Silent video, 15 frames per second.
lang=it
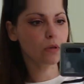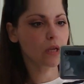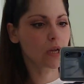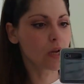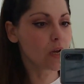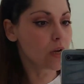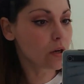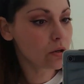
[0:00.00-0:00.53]
mi,
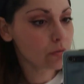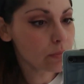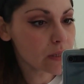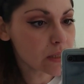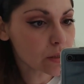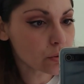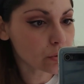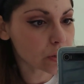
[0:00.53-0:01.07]
non mi
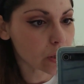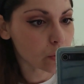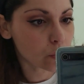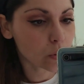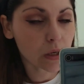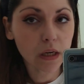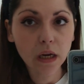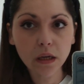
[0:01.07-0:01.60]
sento
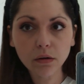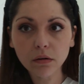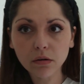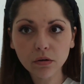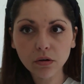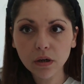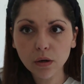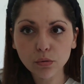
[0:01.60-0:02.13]
tranquilla io
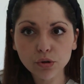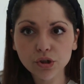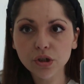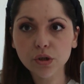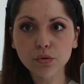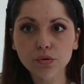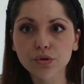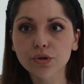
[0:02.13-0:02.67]
ancora a
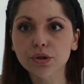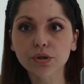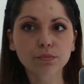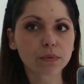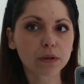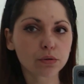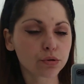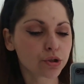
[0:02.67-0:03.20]
uscire così,
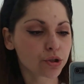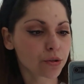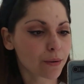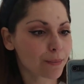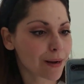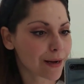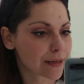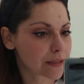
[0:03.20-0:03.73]
maglioncino e
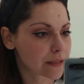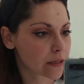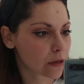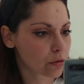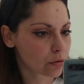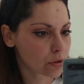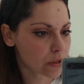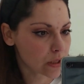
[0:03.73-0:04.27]
basta,
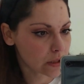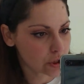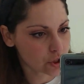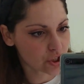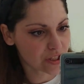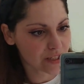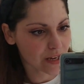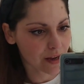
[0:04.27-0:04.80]
nonostante
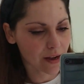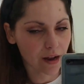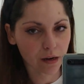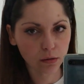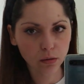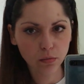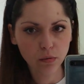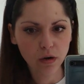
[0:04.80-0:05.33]
ci sia
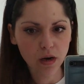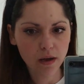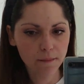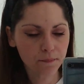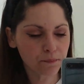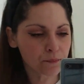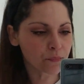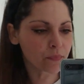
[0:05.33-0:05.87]
caldo, quella